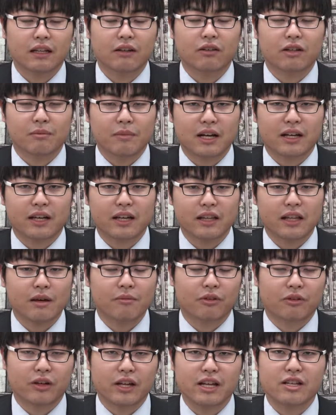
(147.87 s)
なので、まあ、現代
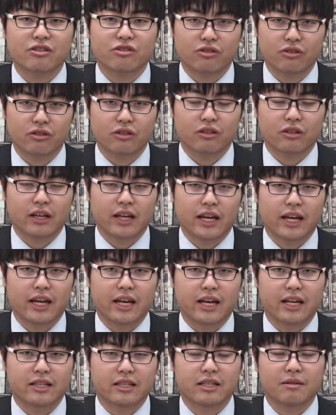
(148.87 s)
文の練習、
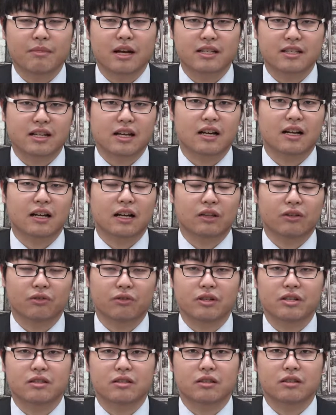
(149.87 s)
えー、G マーチカンカン
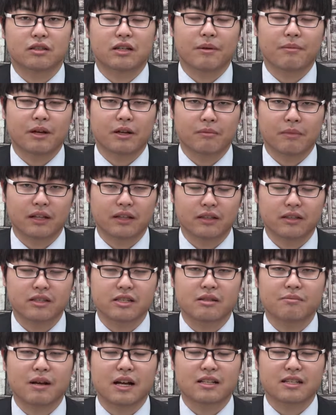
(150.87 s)
同率レベルまで
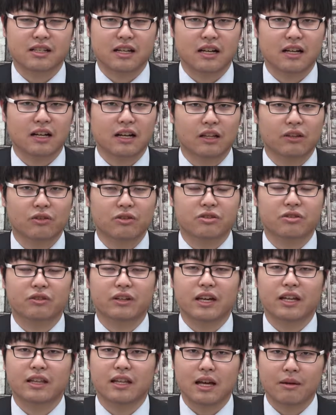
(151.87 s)
G マーチカンカン同率の
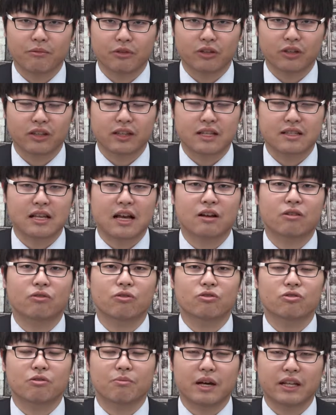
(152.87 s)
現代文といった参
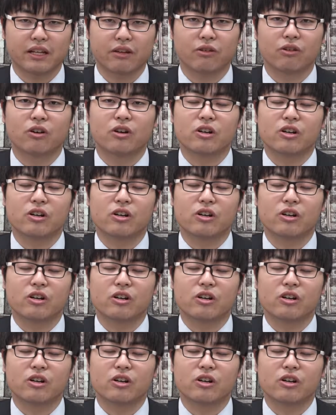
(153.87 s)
考書までを